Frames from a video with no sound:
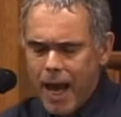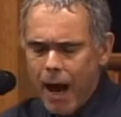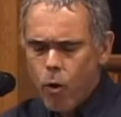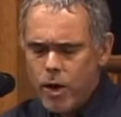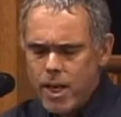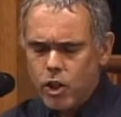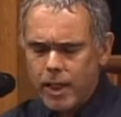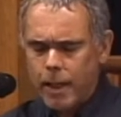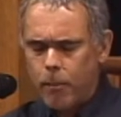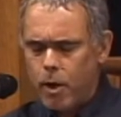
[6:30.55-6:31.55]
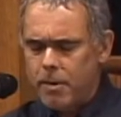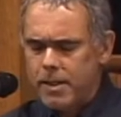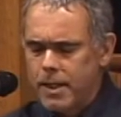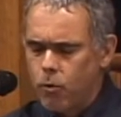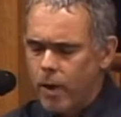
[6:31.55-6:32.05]
A origem da
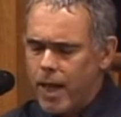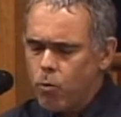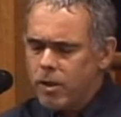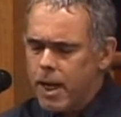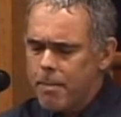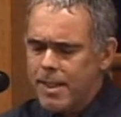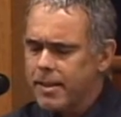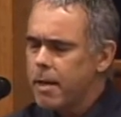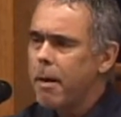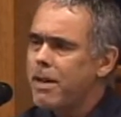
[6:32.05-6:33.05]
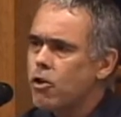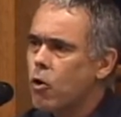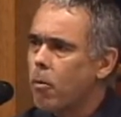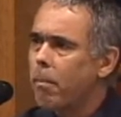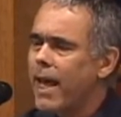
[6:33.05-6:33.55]
proibição é um tema extremamente
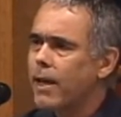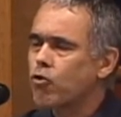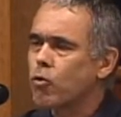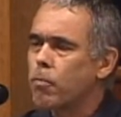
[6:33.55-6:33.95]
complexo,